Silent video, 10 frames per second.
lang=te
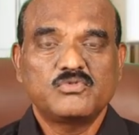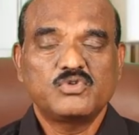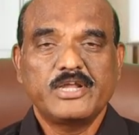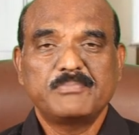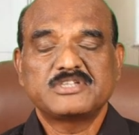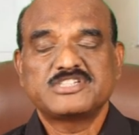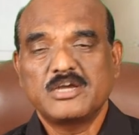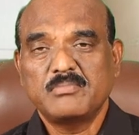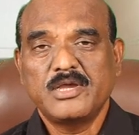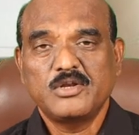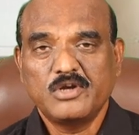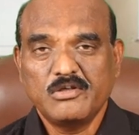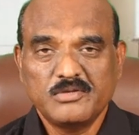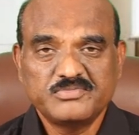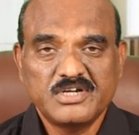ఉండే పచ్చిక బయళ్ళు
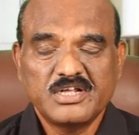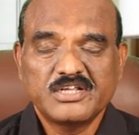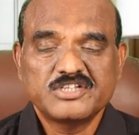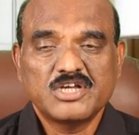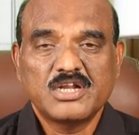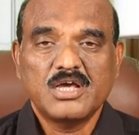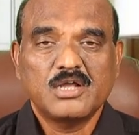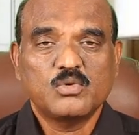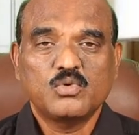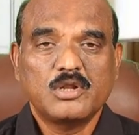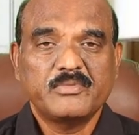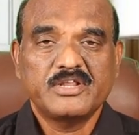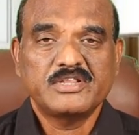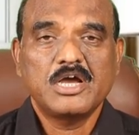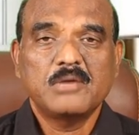డెవలప్ చేయడానికి చాలా
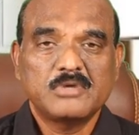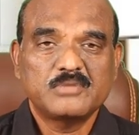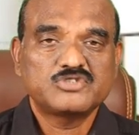అనుకూలమైనదిగా మనం